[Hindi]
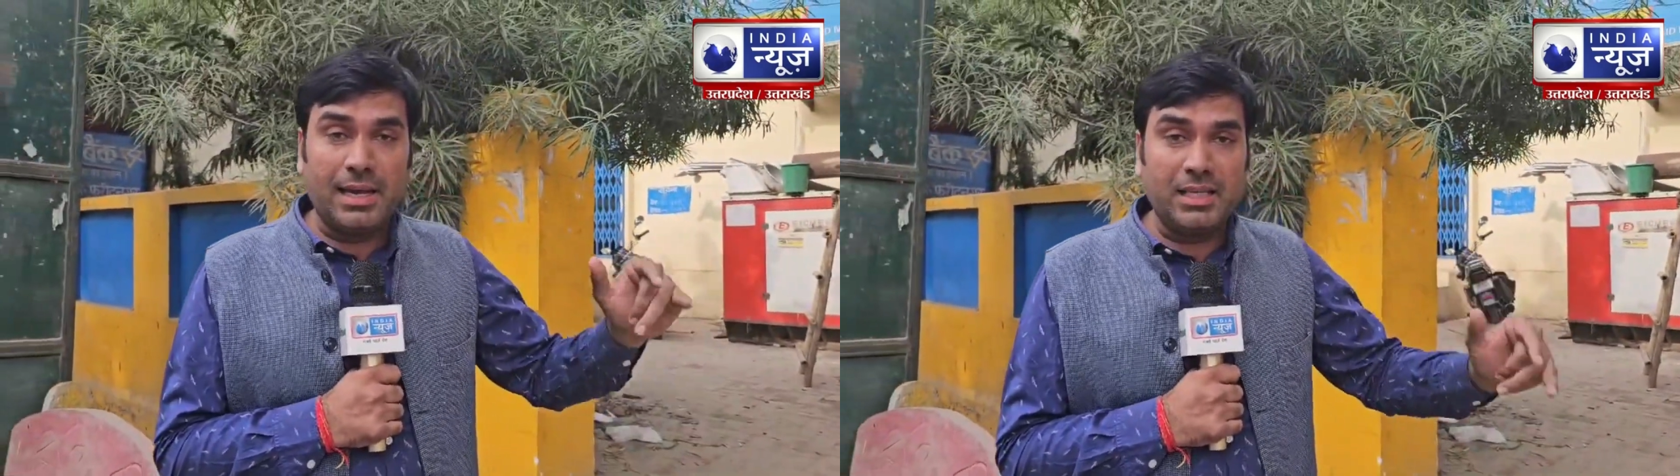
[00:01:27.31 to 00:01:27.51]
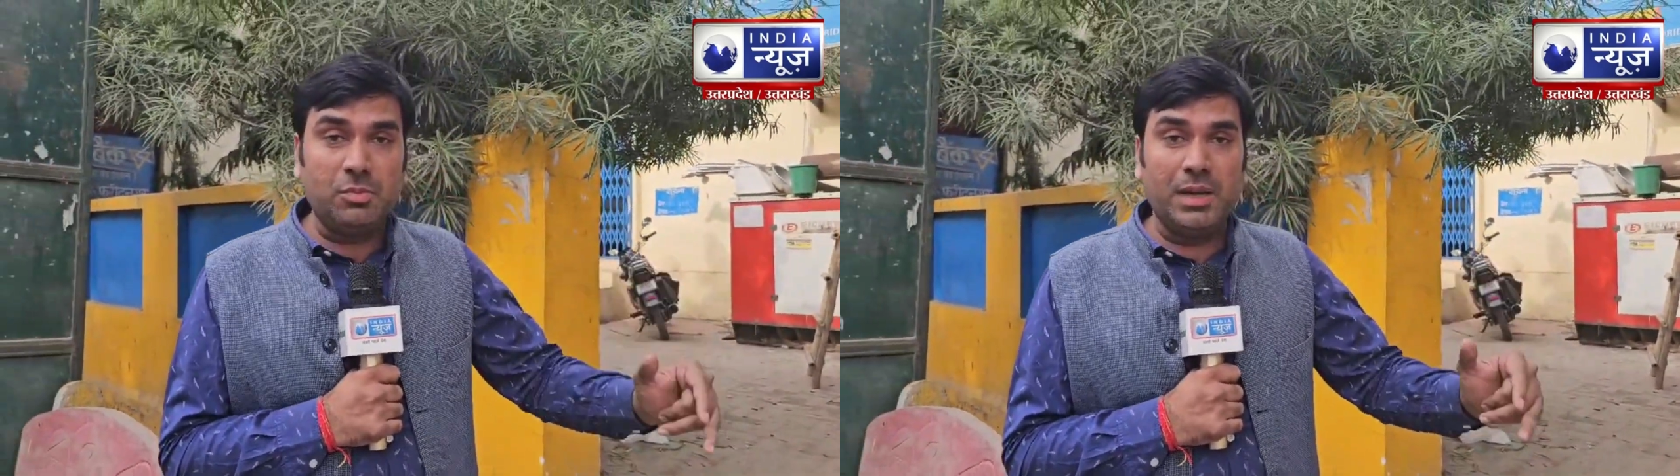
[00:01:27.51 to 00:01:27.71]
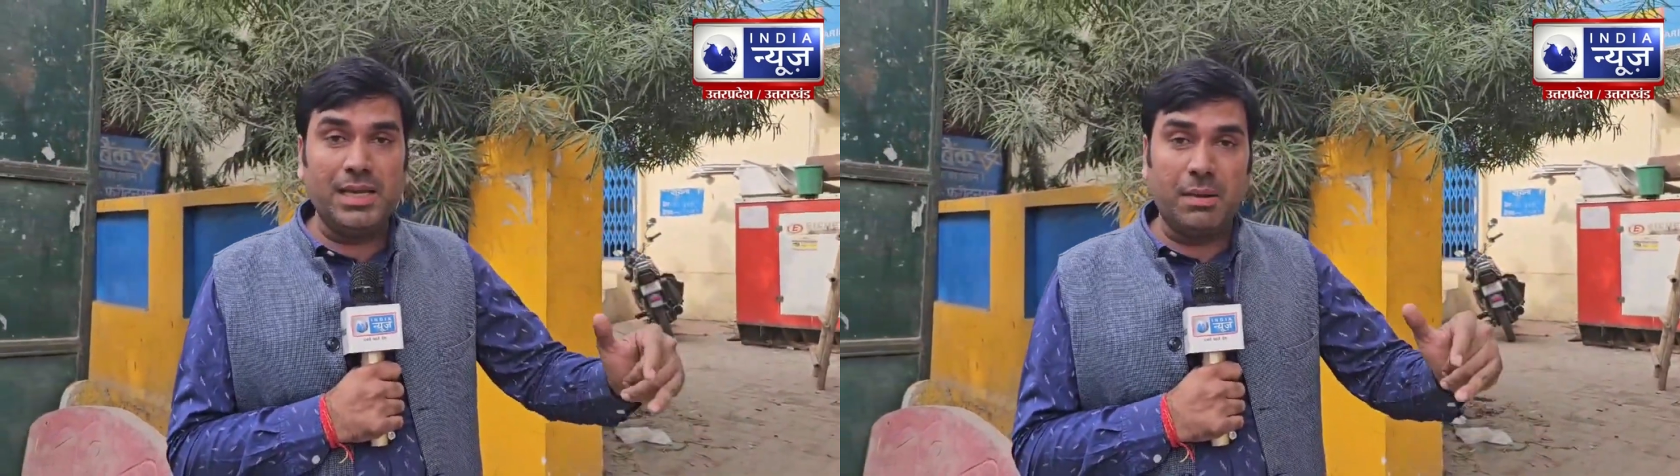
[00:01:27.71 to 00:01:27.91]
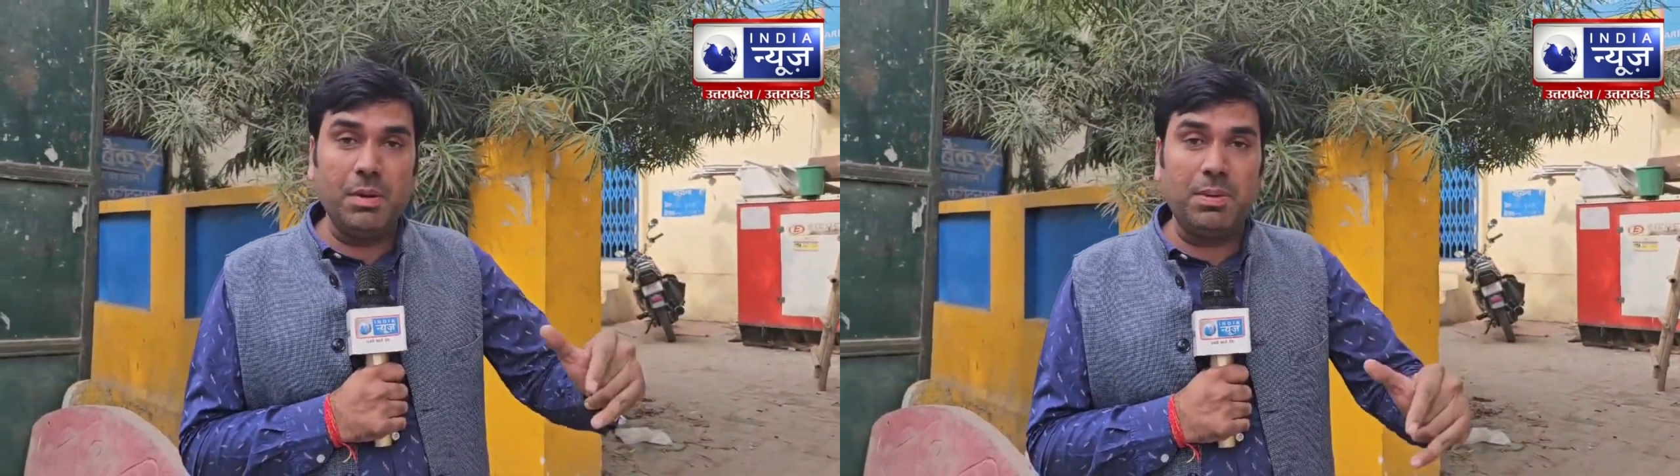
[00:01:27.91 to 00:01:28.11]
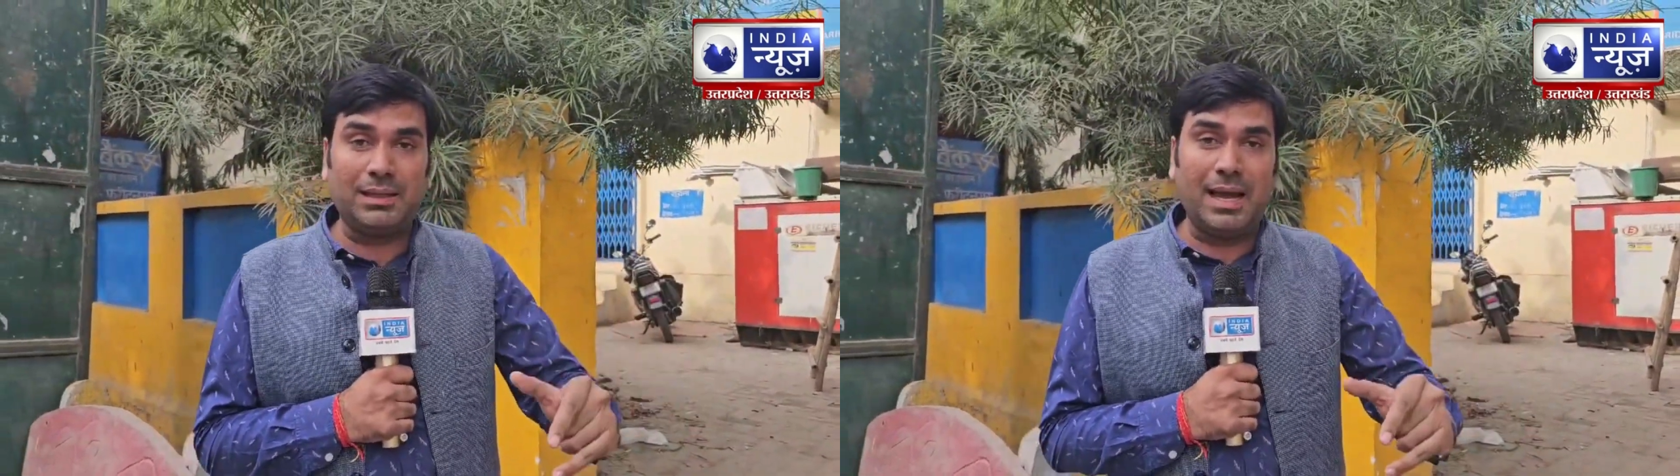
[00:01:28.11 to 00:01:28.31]
इसमें ये
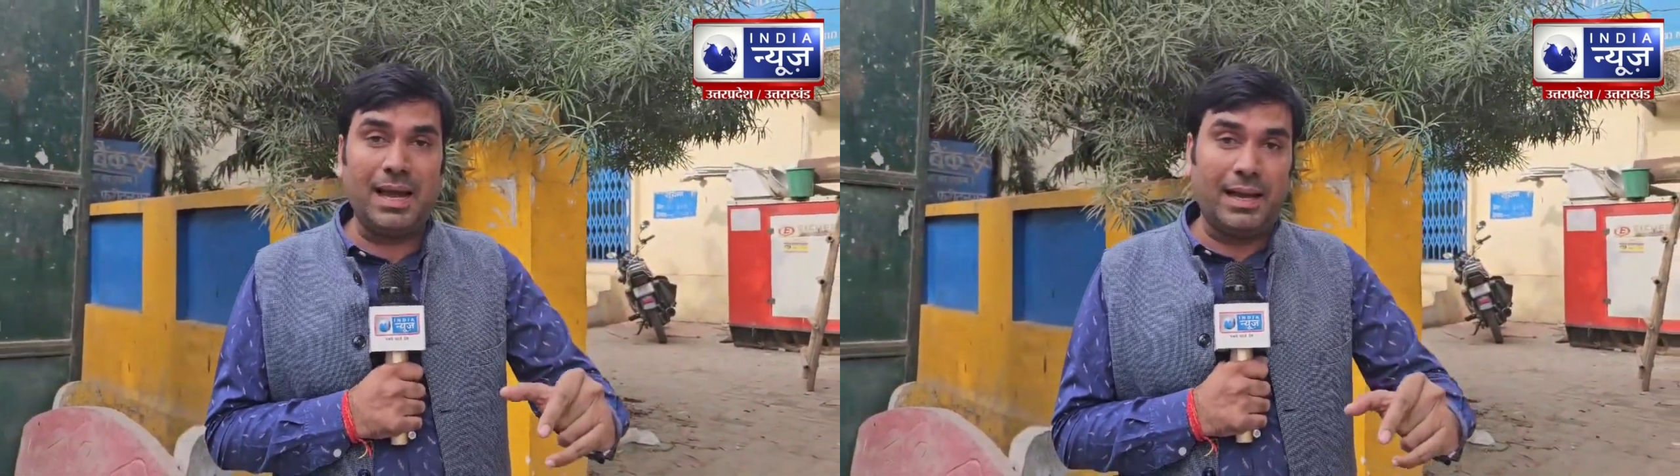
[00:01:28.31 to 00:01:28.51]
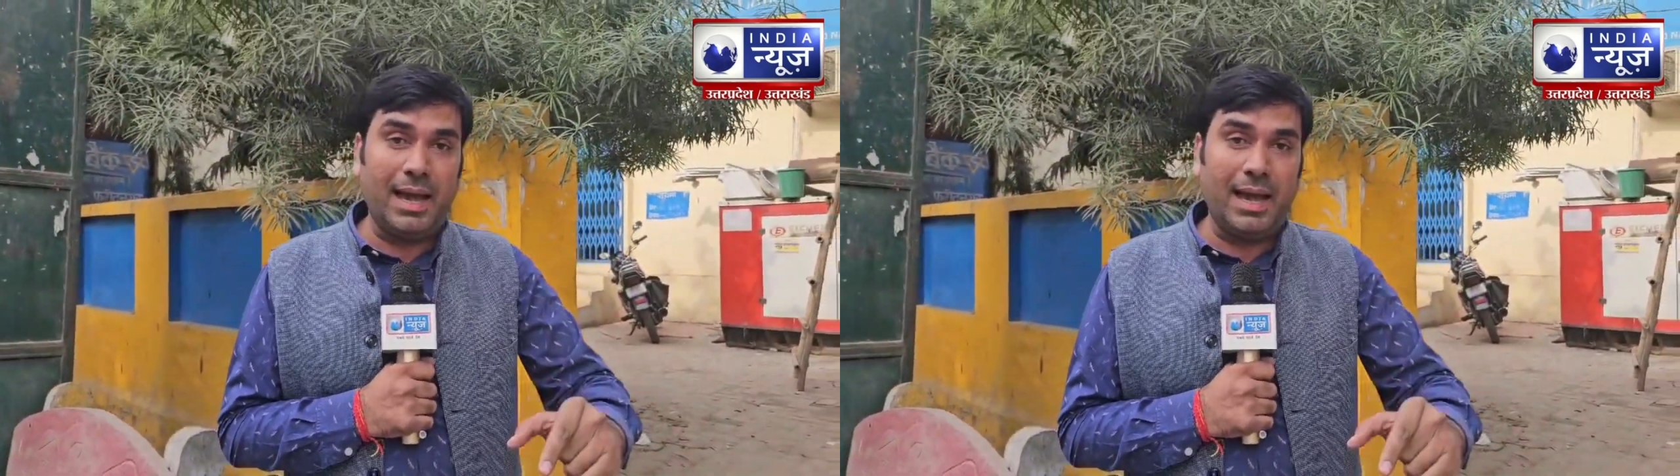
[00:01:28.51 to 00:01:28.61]
भी बताया